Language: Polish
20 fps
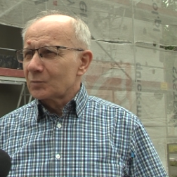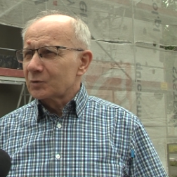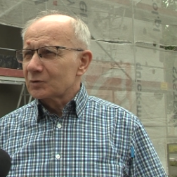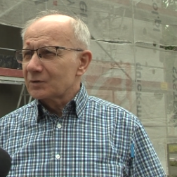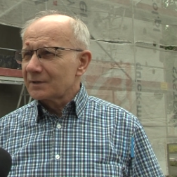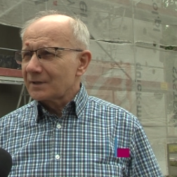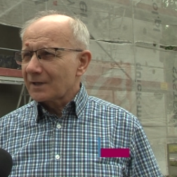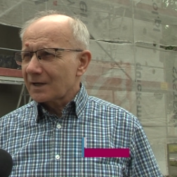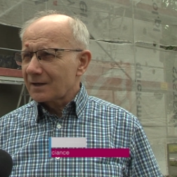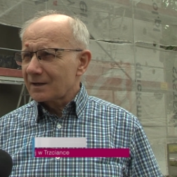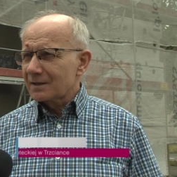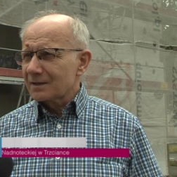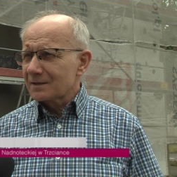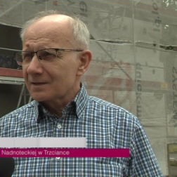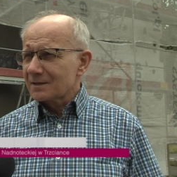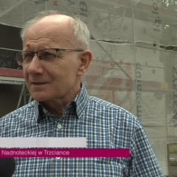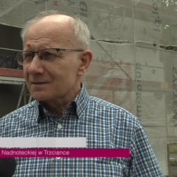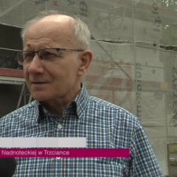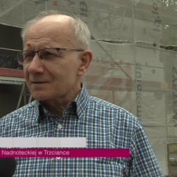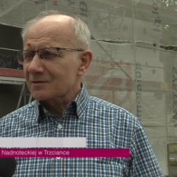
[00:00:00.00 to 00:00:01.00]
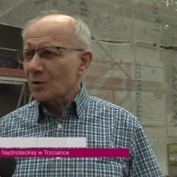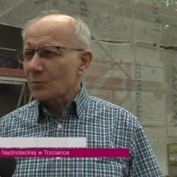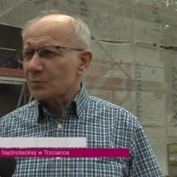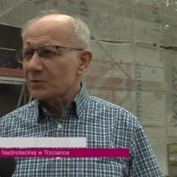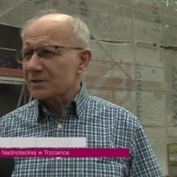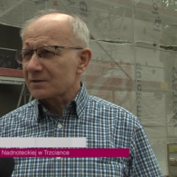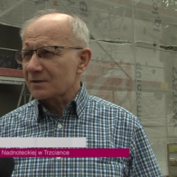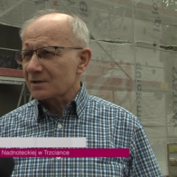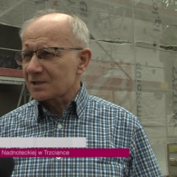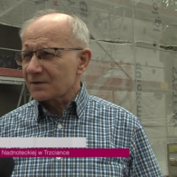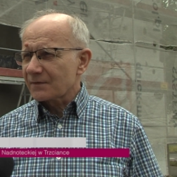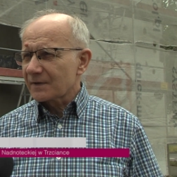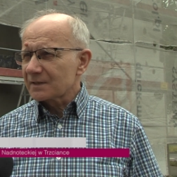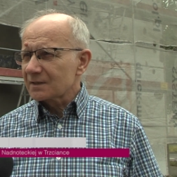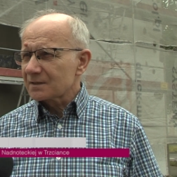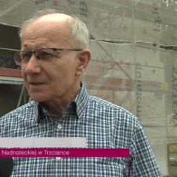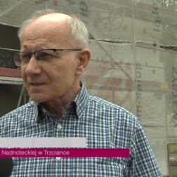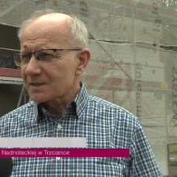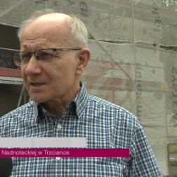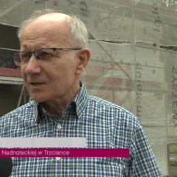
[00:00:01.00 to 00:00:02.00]
Budynek e, został
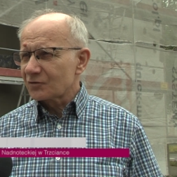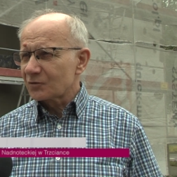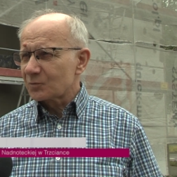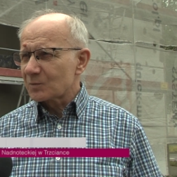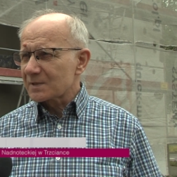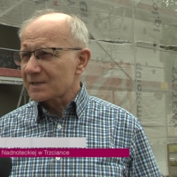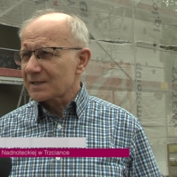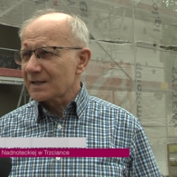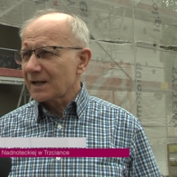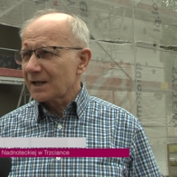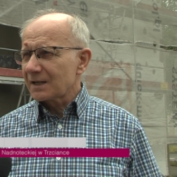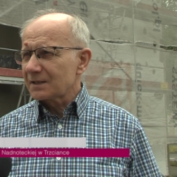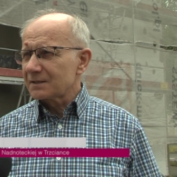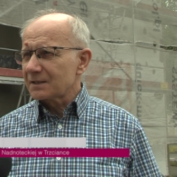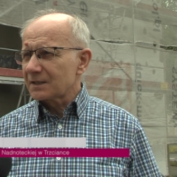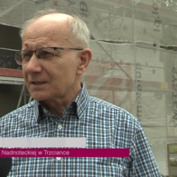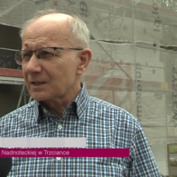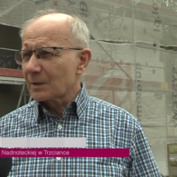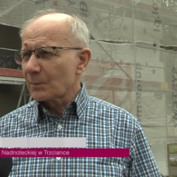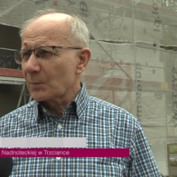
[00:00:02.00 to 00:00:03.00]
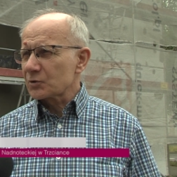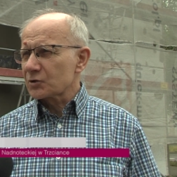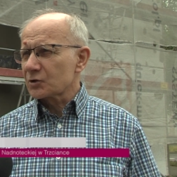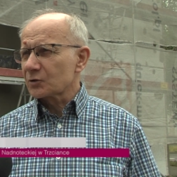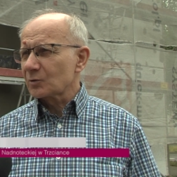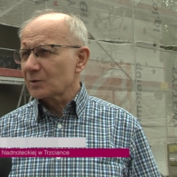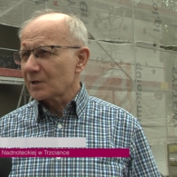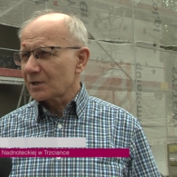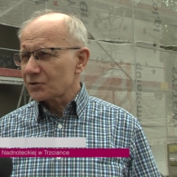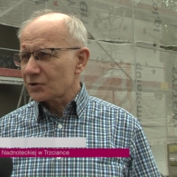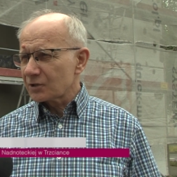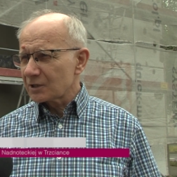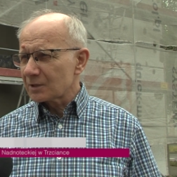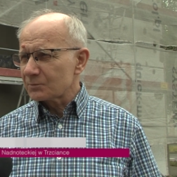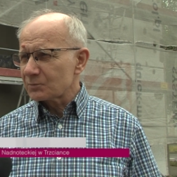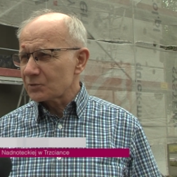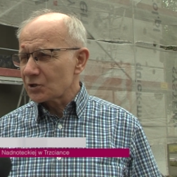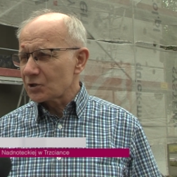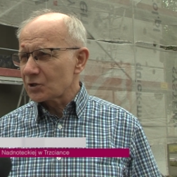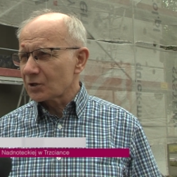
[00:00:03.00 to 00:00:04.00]
przystosowany do celów muzealnych na początku lat
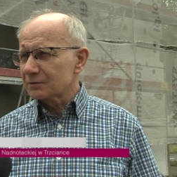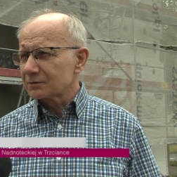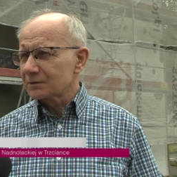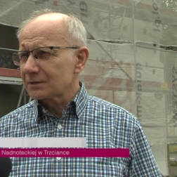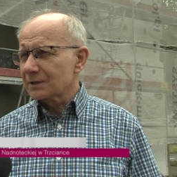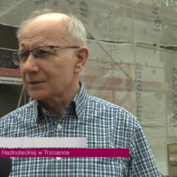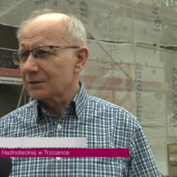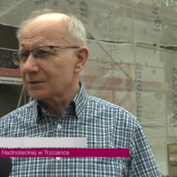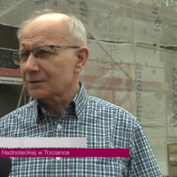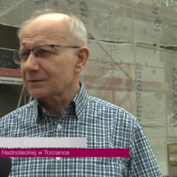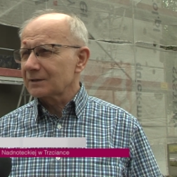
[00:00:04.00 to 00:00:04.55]
70.